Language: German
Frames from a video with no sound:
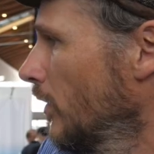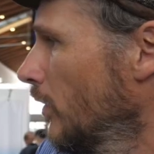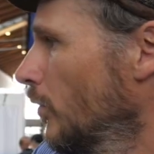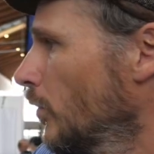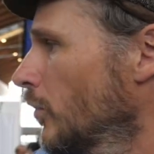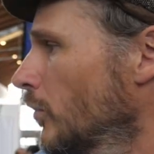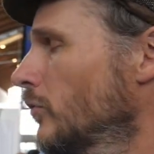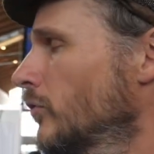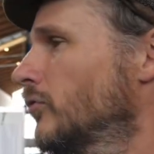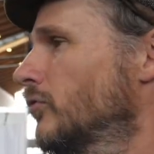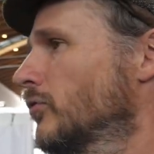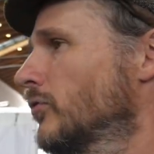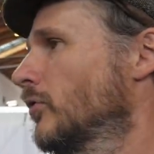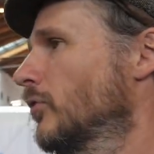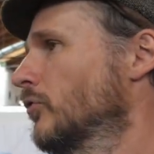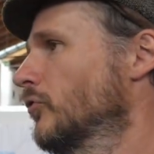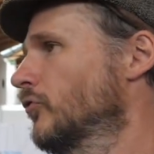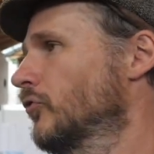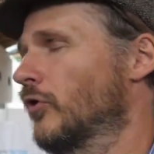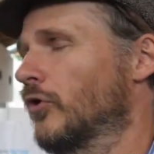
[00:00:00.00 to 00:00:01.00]
Und
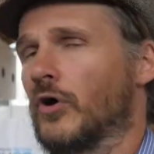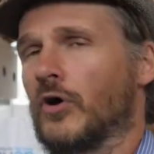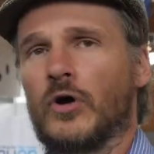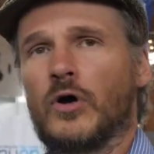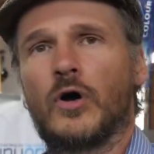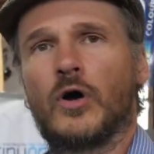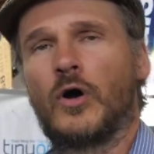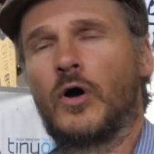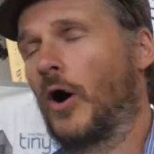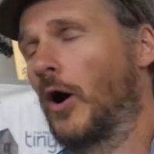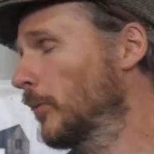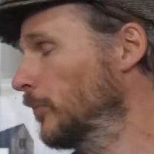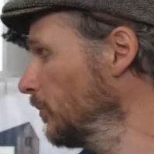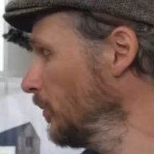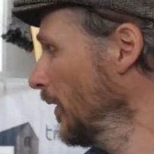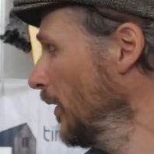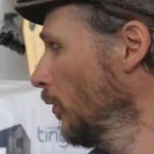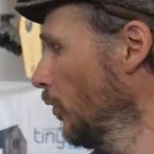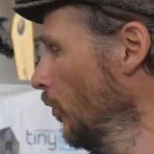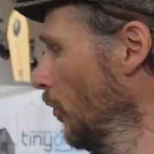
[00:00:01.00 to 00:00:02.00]
unser
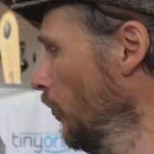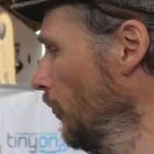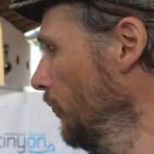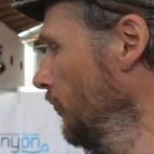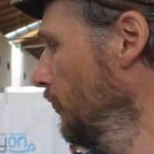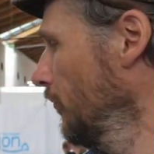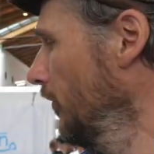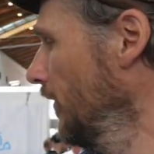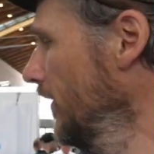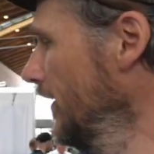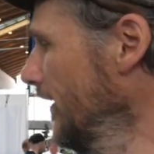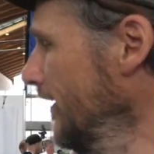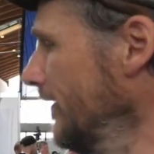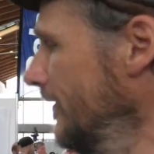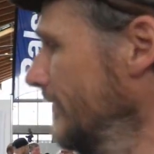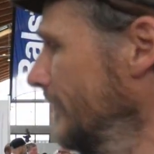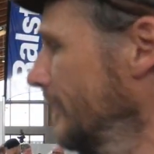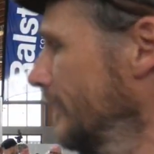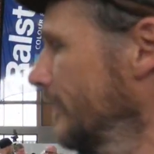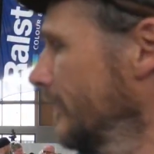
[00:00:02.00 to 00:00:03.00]
Hauptberuf
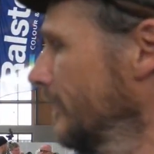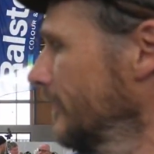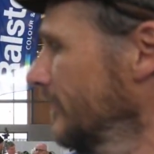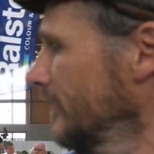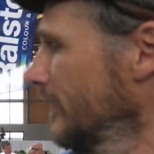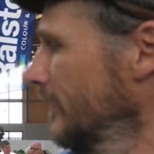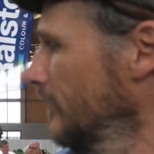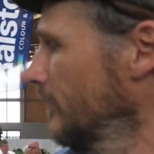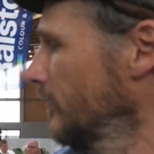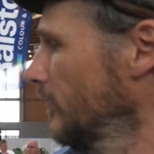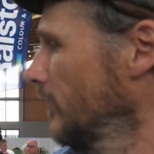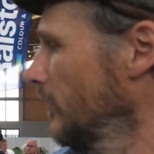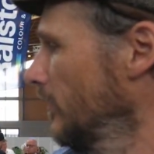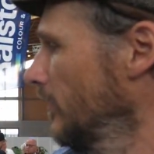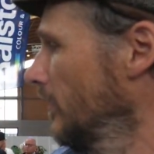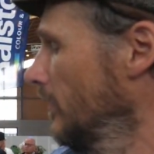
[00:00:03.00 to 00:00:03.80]
ist, sind äh,